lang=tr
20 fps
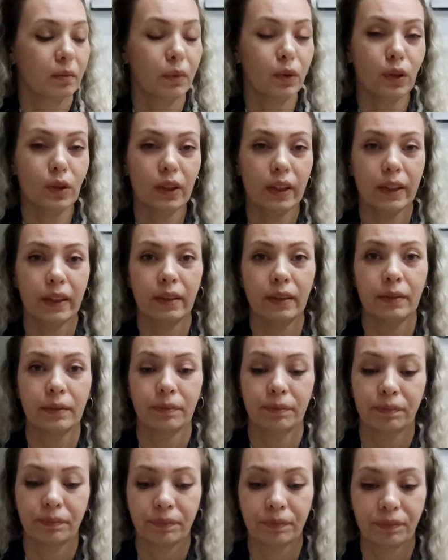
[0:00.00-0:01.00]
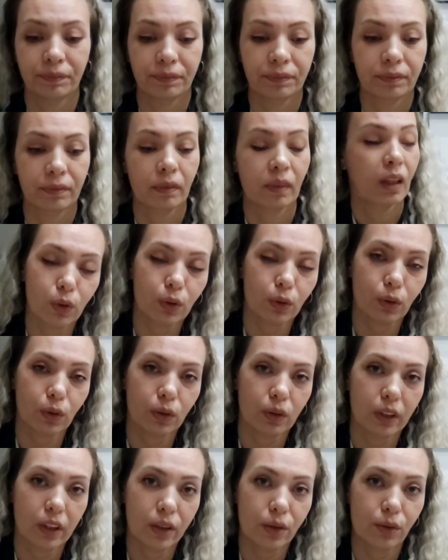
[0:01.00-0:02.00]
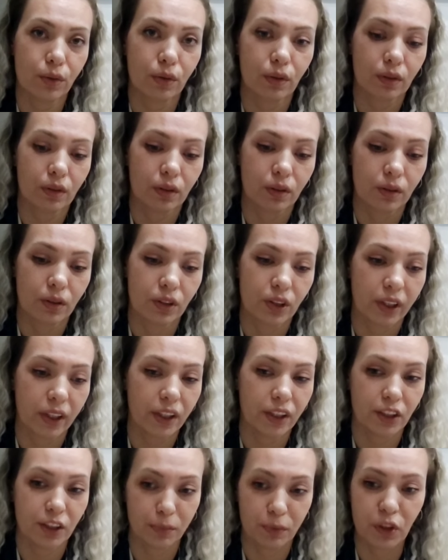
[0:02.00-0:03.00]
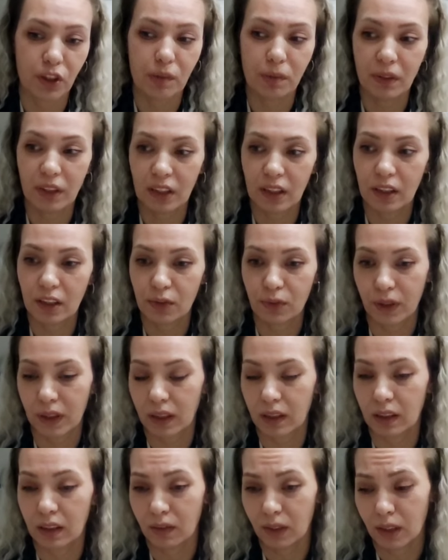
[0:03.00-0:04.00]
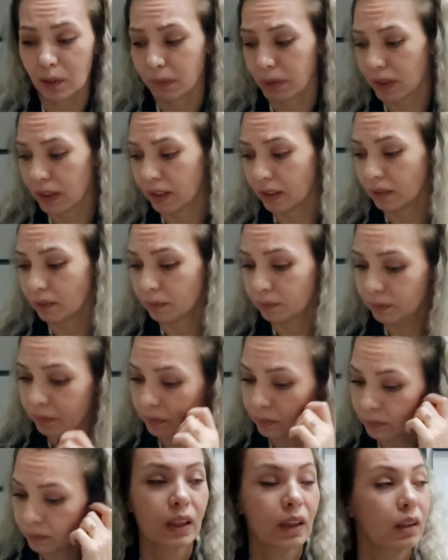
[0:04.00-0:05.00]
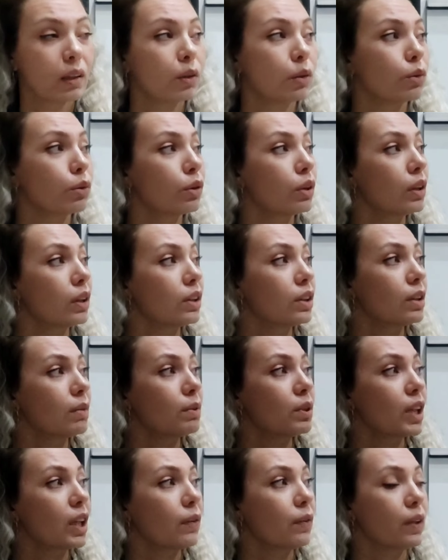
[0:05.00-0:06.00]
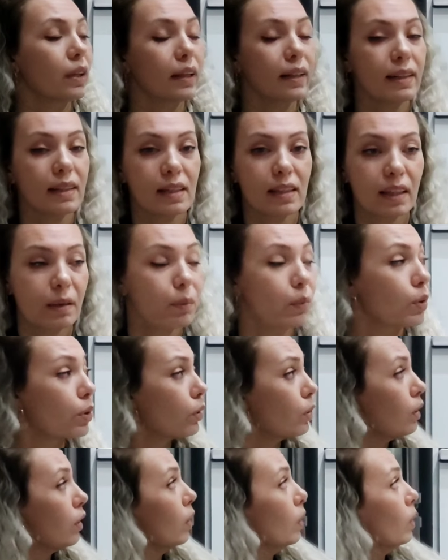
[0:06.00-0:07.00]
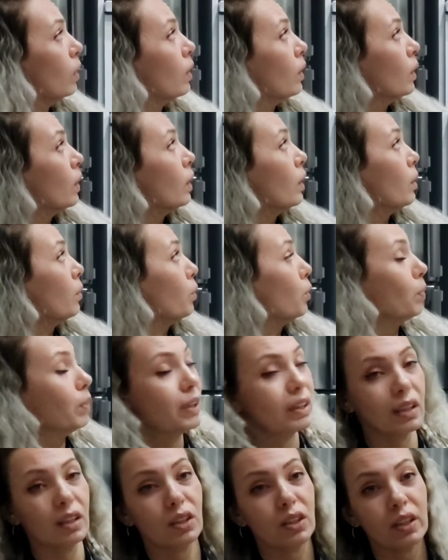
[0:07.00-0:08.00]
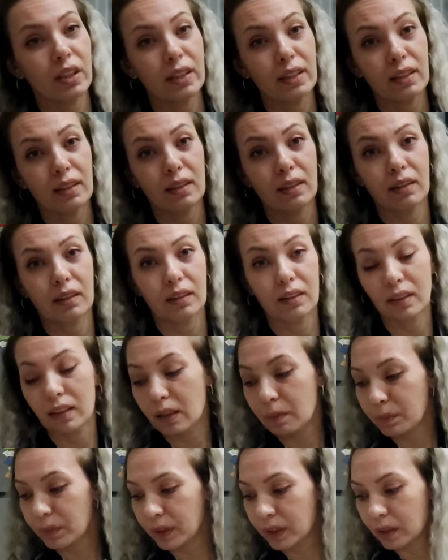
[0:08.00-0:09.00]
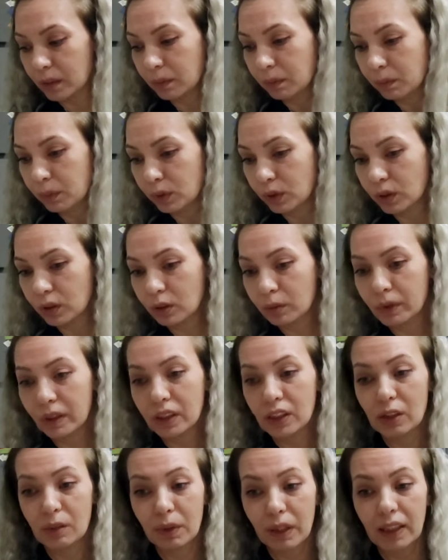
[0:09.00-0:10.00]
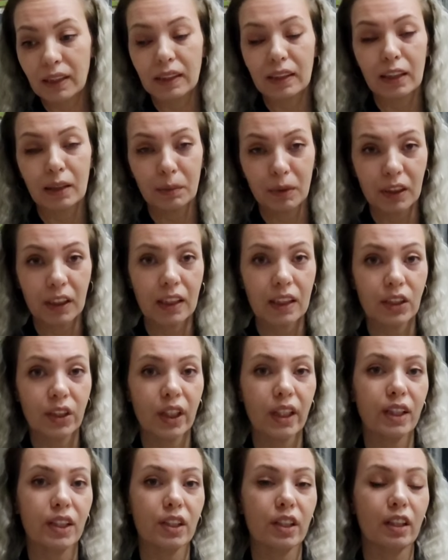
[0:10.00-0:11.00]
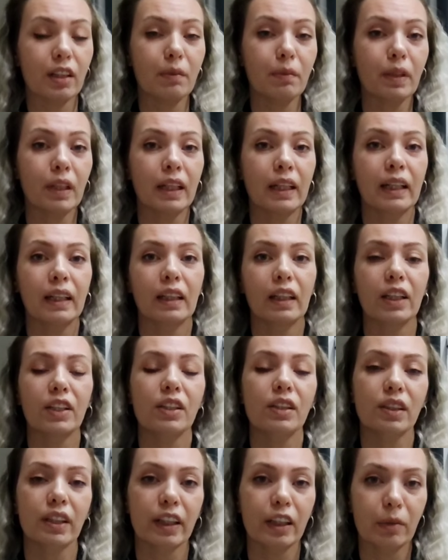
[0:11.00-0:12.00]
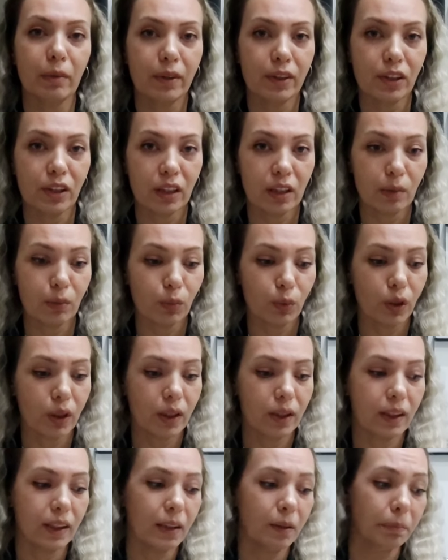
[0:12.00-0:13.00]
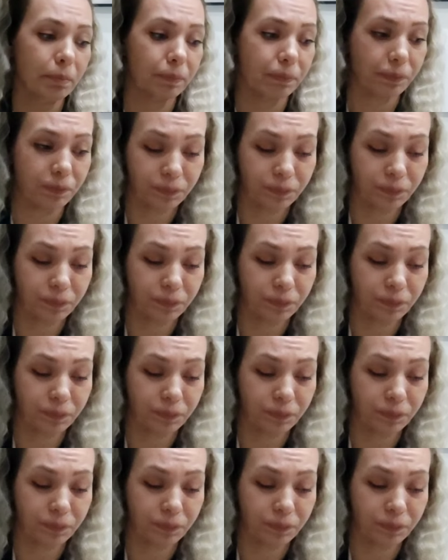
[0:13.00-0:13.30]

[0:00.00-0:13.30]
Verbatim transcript: Böyle. O kadar çok çay içmişim ki hiç farkında varmadan. Şu an canım çay falan istemiyor. Bir bitki çayı yaparım büyük ihtimal. Şimdi hatta bitki çayı içerim. Yeşil çaya başladım bu arada.